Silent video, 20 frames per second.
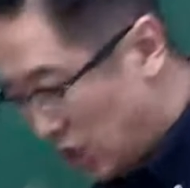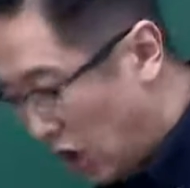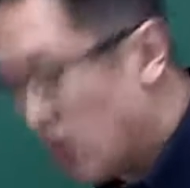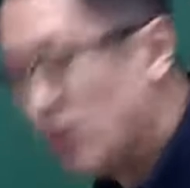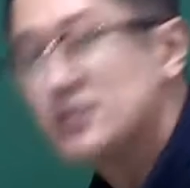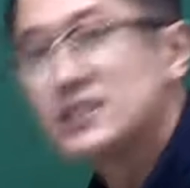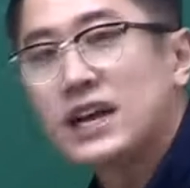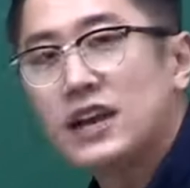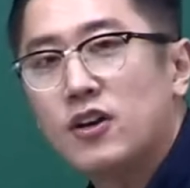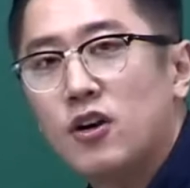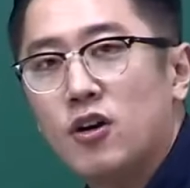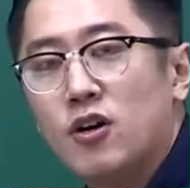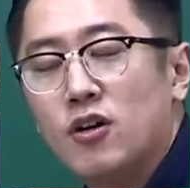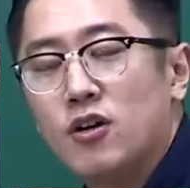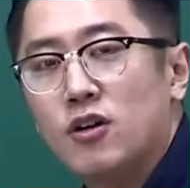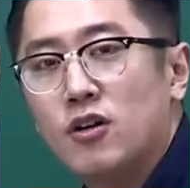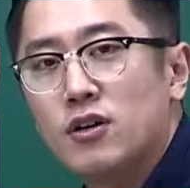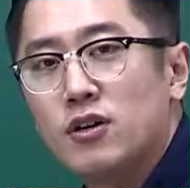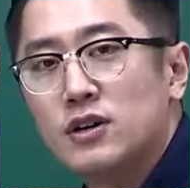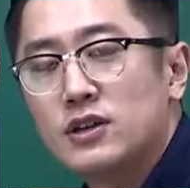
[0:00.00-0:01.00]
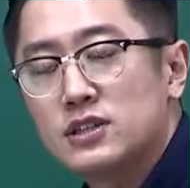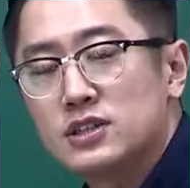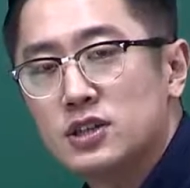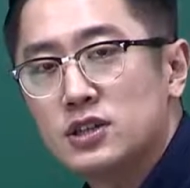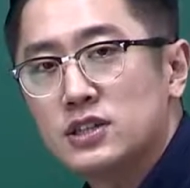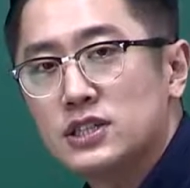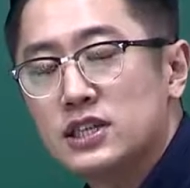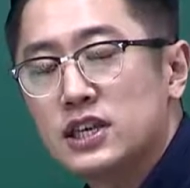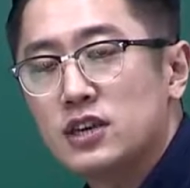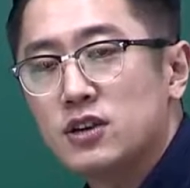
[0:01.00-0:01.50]
정사형
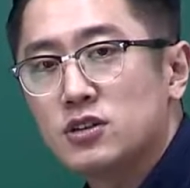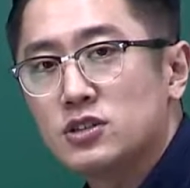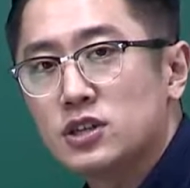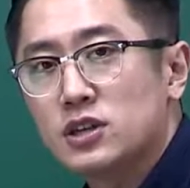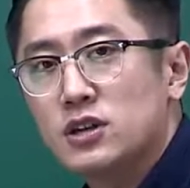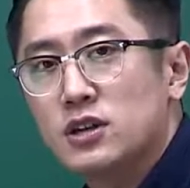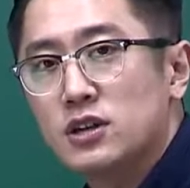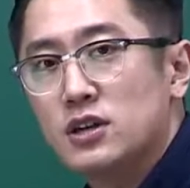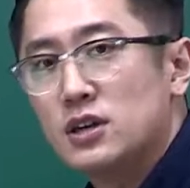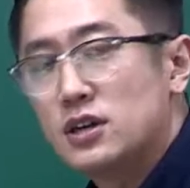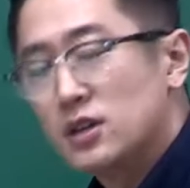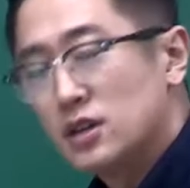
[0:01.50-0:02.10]
그렇죠? 시킨 거죠.